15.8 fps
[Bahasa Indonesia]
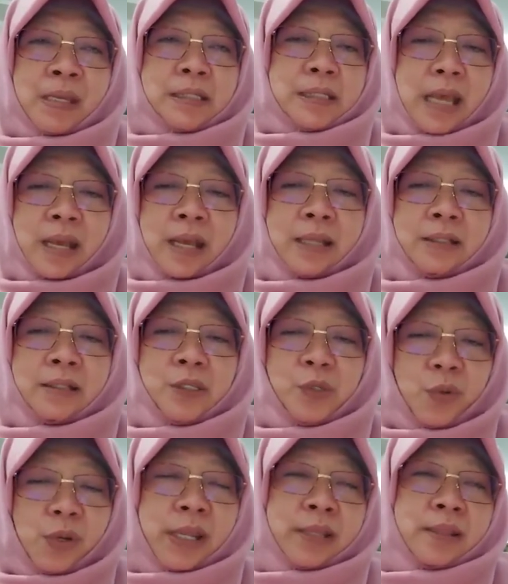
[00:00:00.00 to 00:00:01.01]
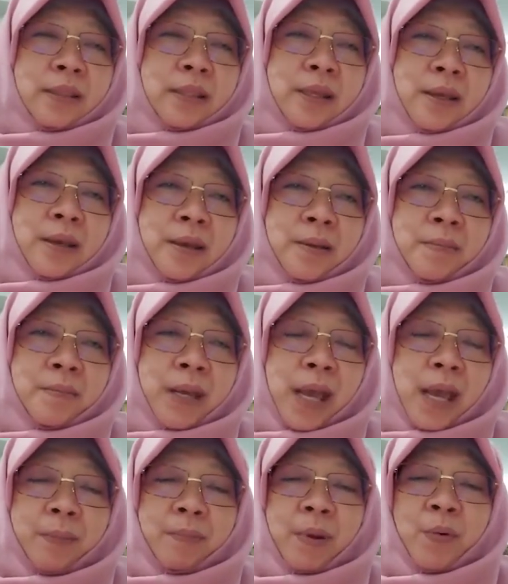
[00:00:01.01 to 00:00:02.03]
sangat sulit uh,
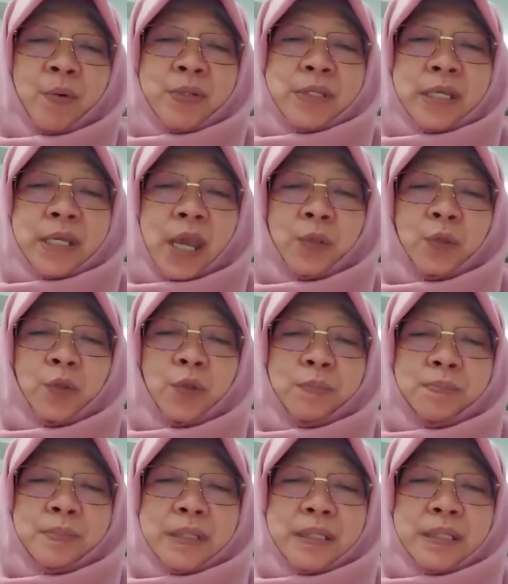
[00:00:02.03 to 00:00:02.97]
mengharapkan OJK itu untuk